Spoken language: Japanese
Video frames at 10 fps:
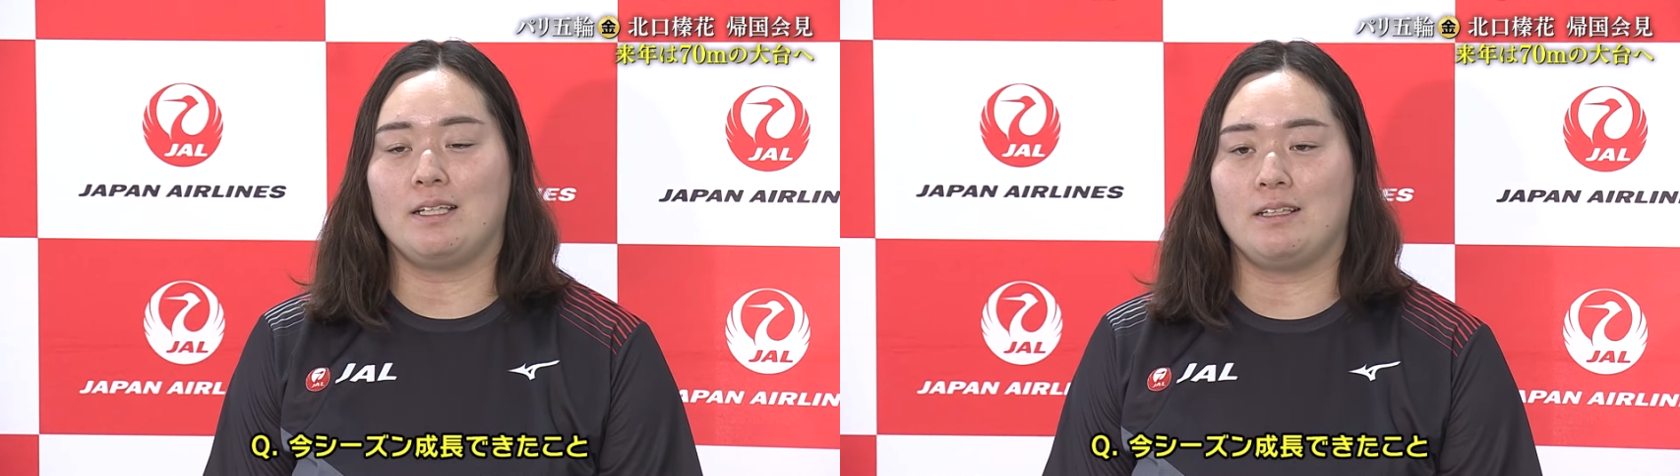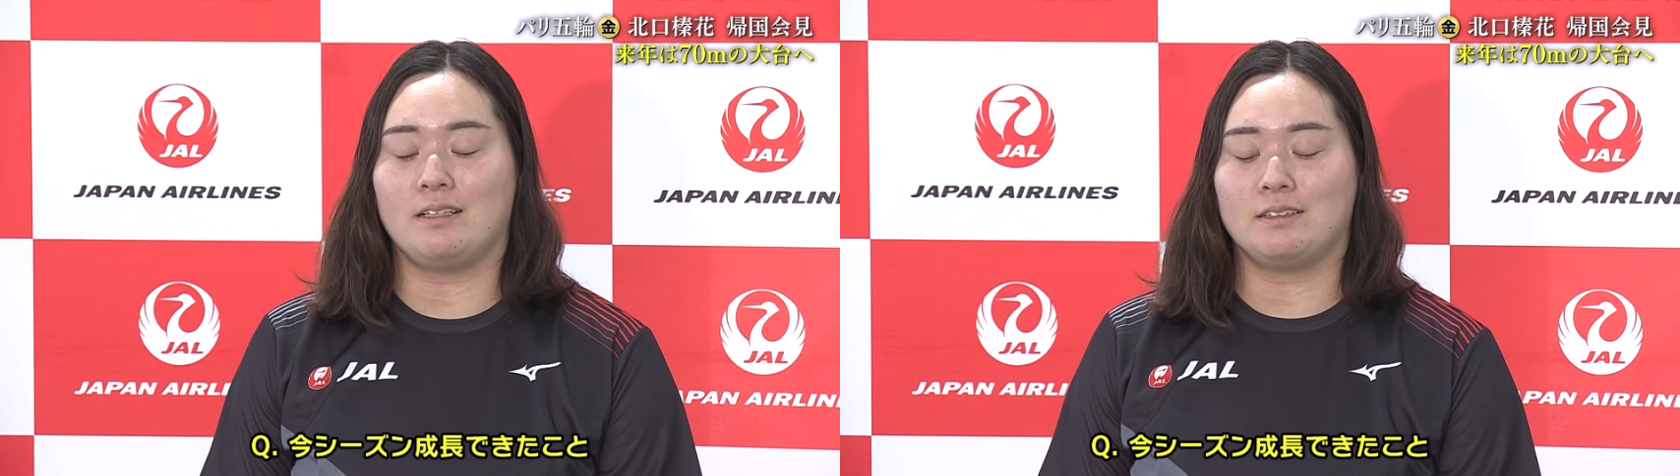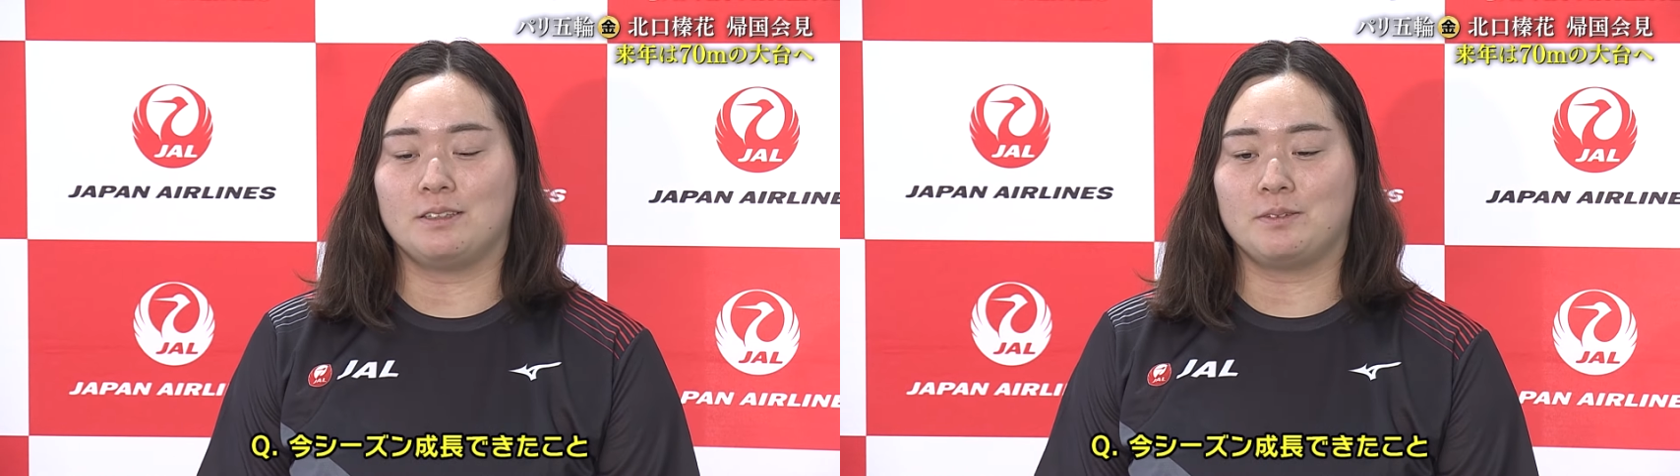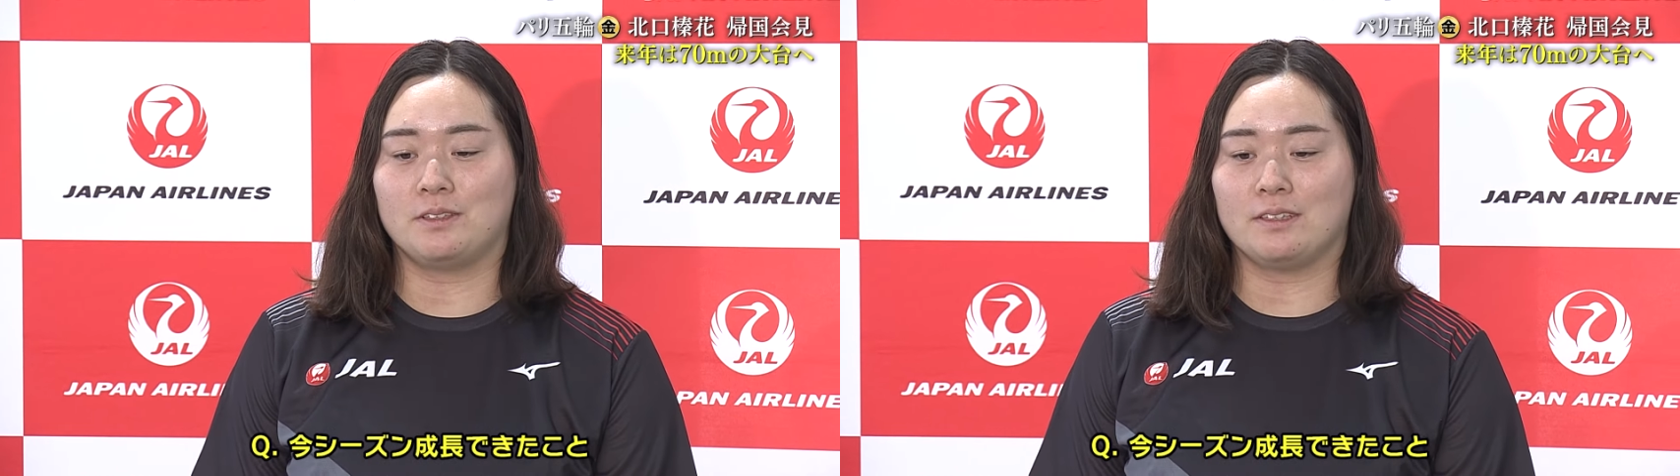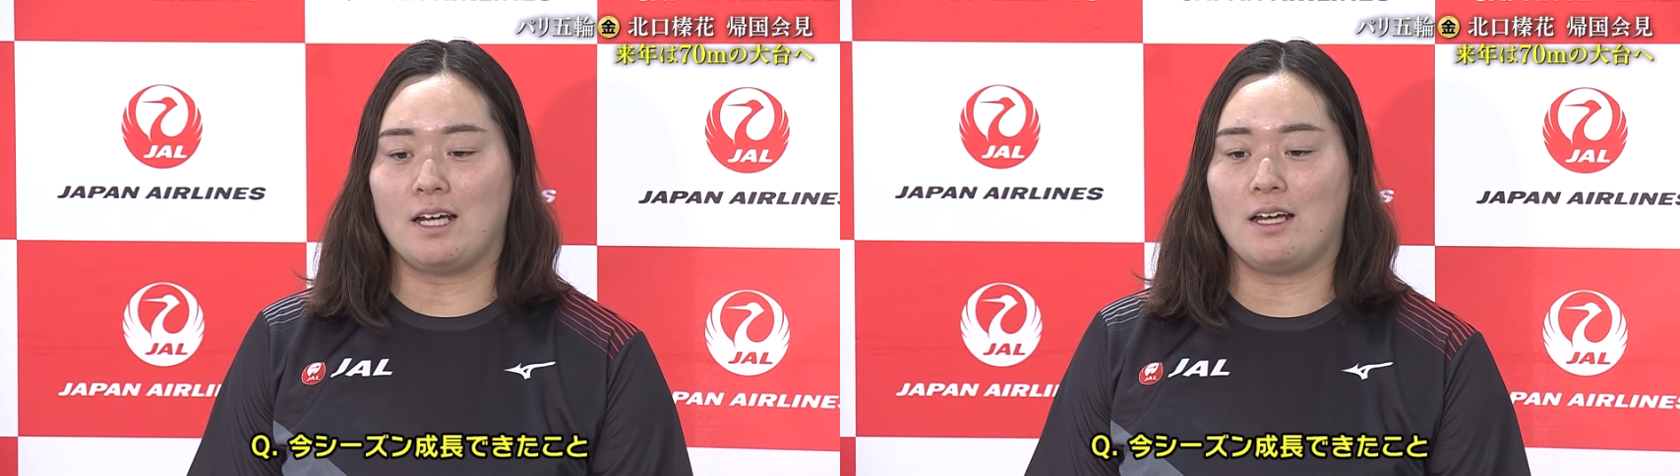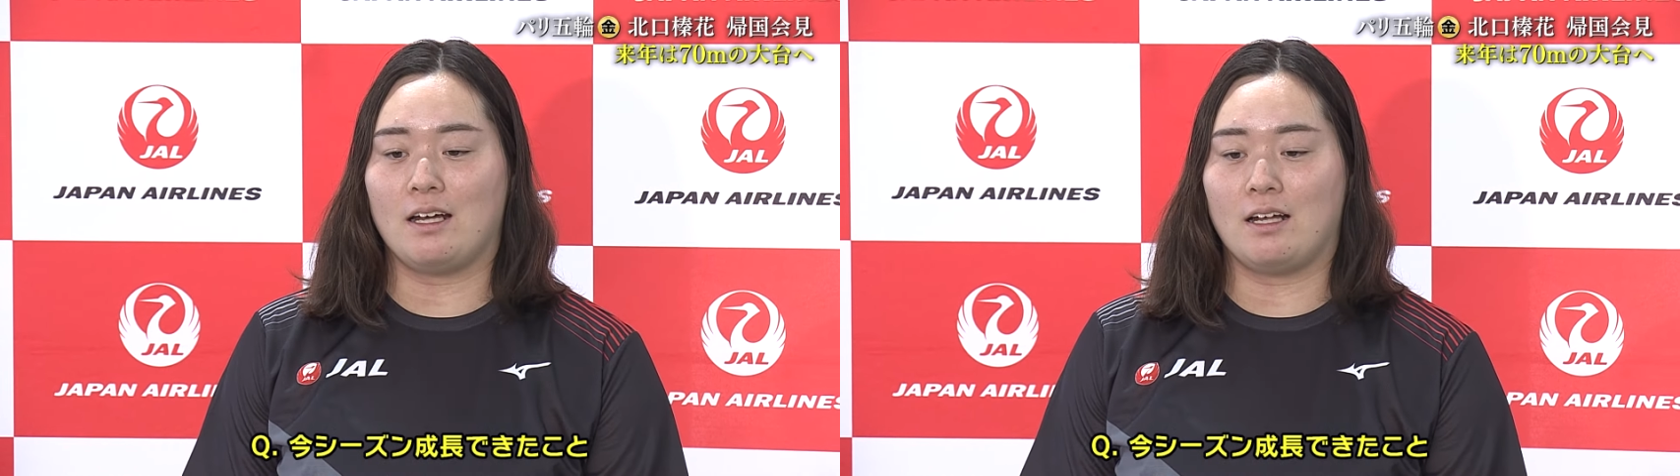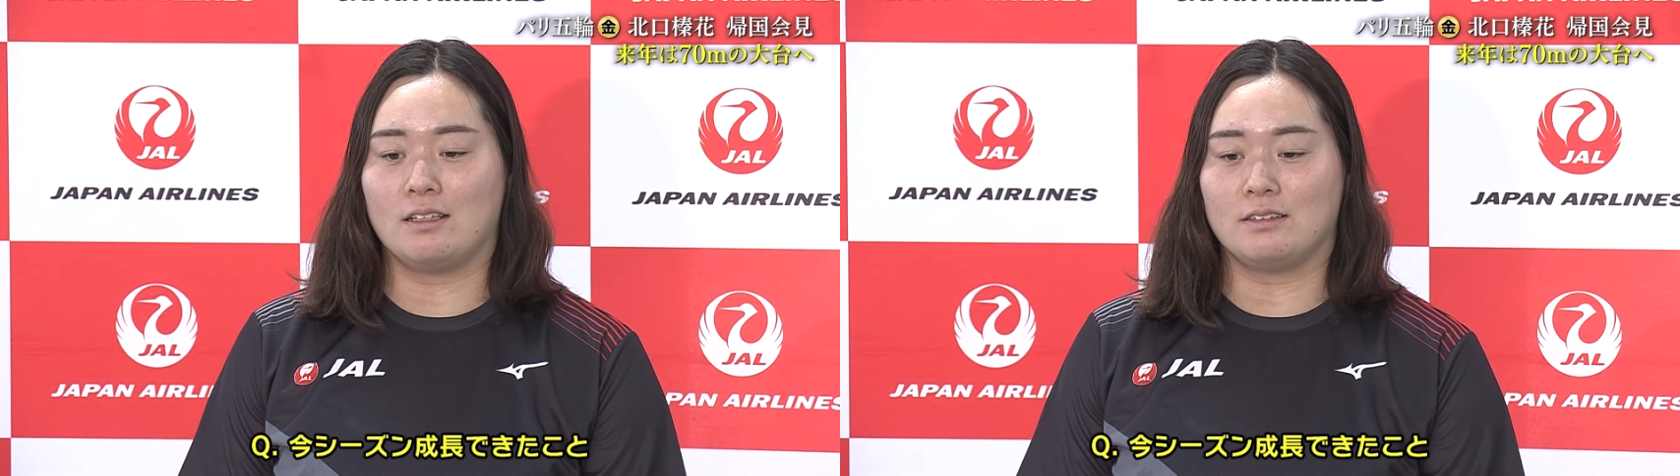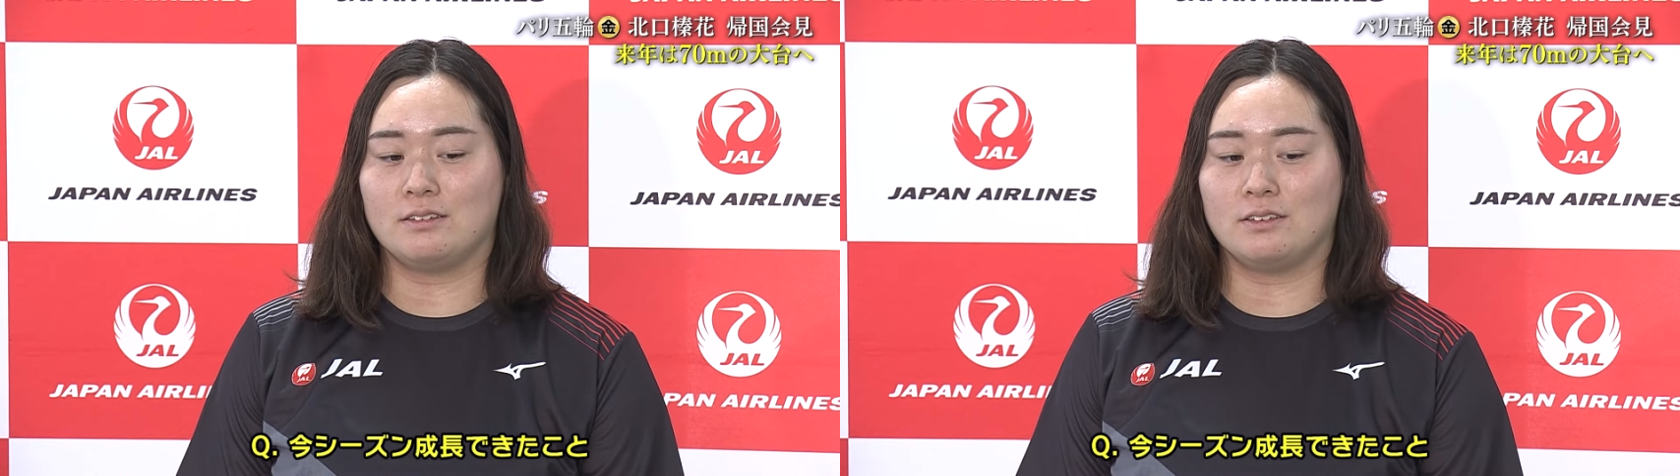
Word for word: り自分が